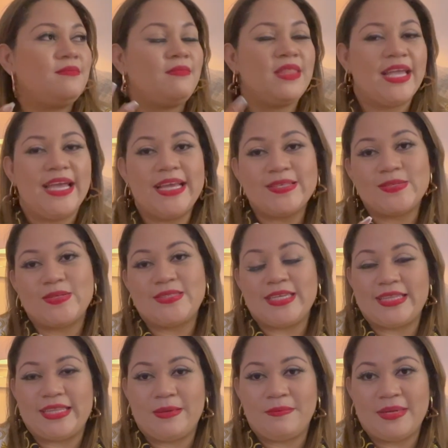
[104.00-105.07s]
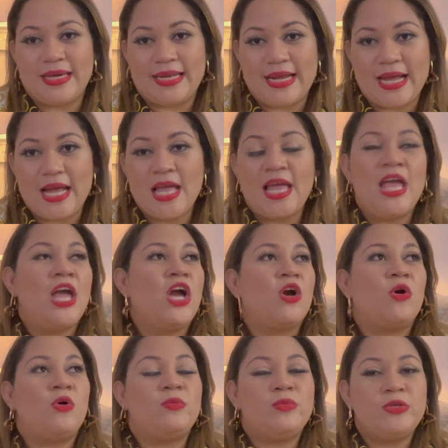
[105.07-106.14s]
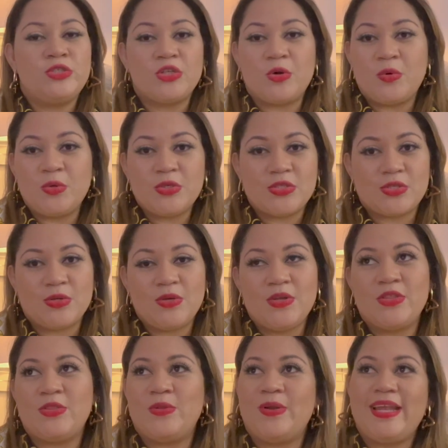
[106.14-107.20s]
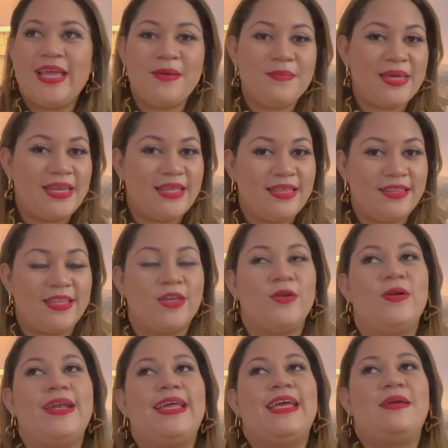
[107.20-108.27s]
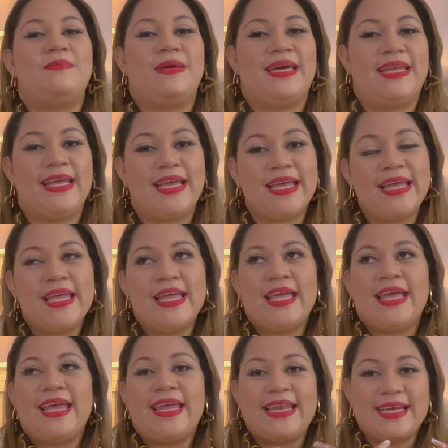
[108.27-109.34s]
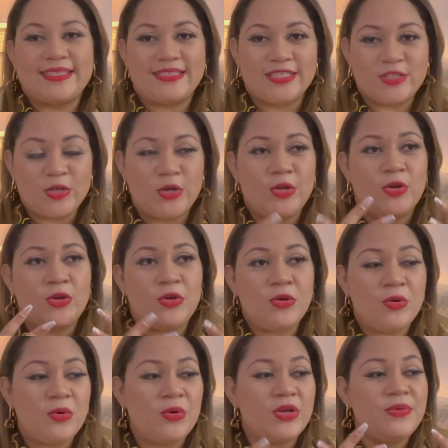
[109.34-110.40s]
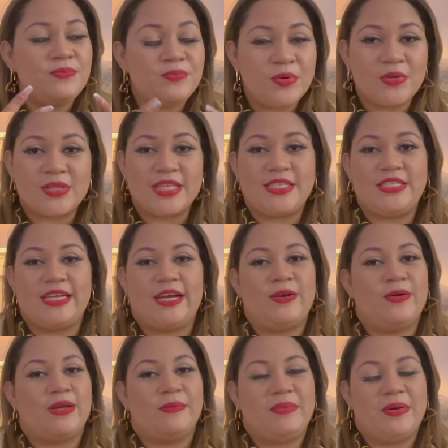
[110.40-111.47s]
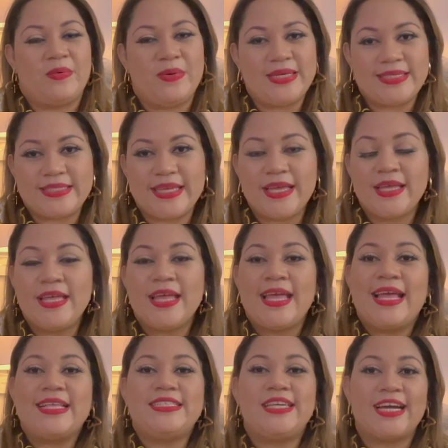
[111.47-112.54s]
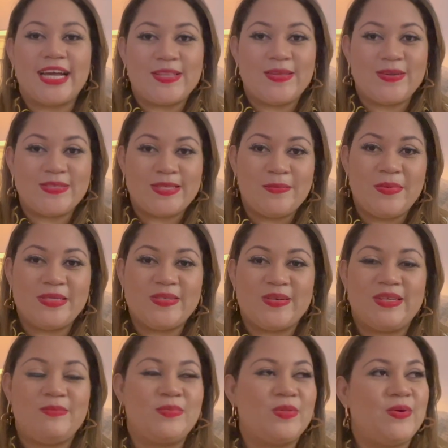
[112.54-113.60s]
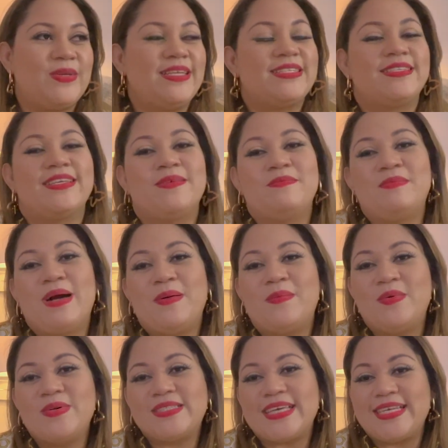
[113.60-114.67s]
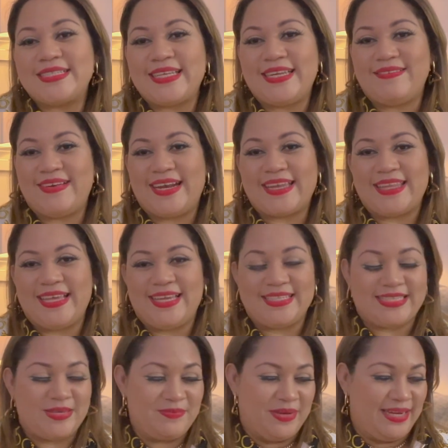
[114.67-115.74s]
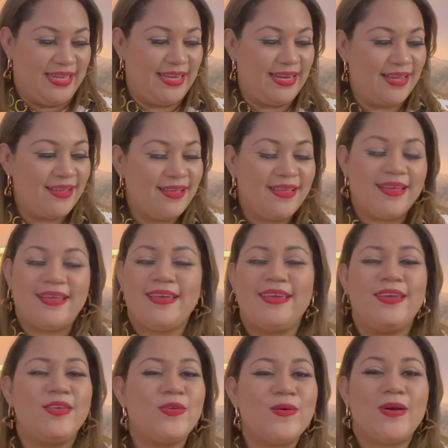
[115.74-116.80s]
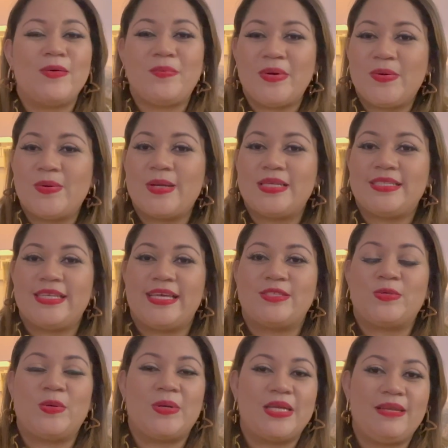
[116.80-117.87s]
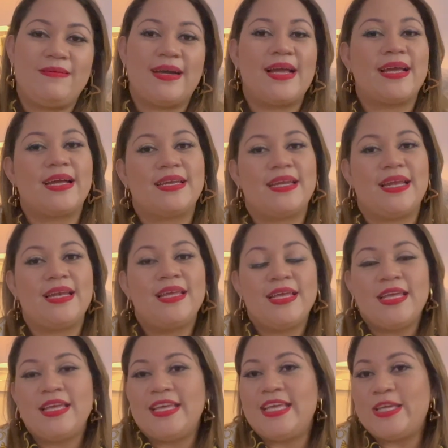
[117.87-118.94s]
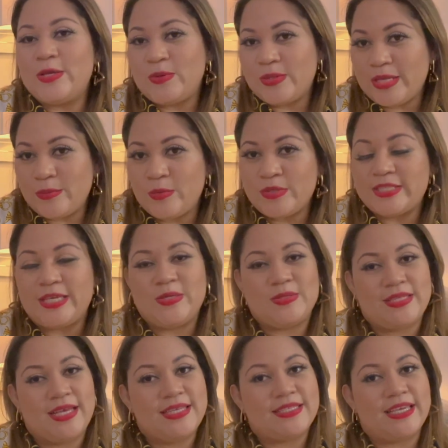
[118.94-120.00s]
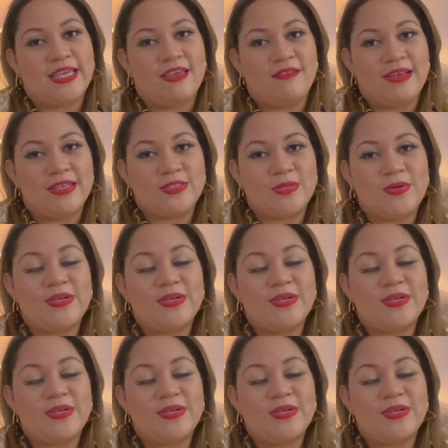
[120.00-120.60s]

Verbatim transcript: Eso se te enviará con mucho gusto. No les enviaré dinero, les enviaré el accesorio. No importa, chicas, lo que me cueste. Llegando a los 100 suscriptores, vamos a celebrar de esa manera. Y yo espero que se suscriban al canal y que una hermosa de ustedes se lleve eso.